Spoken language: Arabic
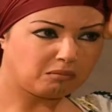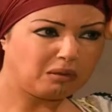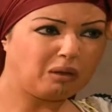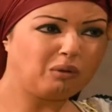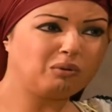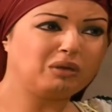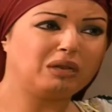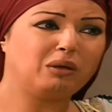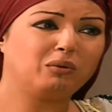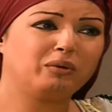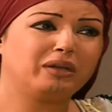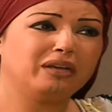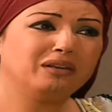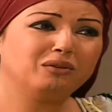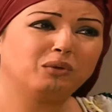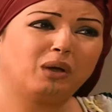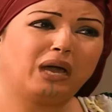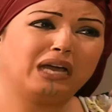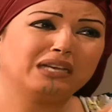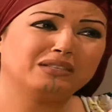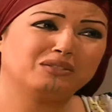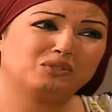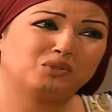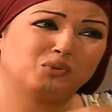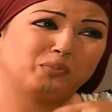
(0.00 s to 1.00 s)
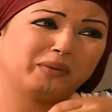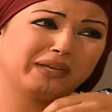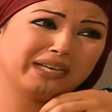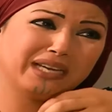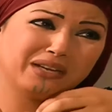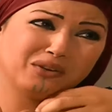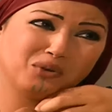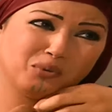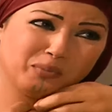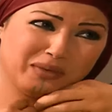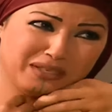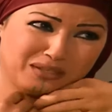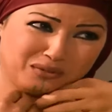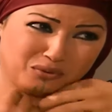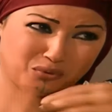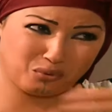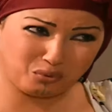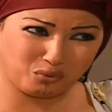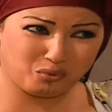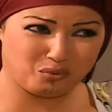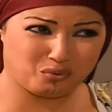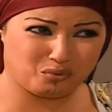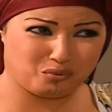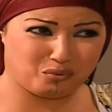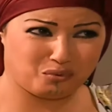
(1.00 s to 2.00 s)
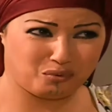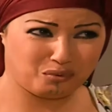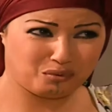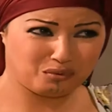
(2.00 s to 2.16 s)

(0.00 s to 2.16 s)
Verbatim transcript: ما هو لو كانوا حسوا بيه كانوا مسكوه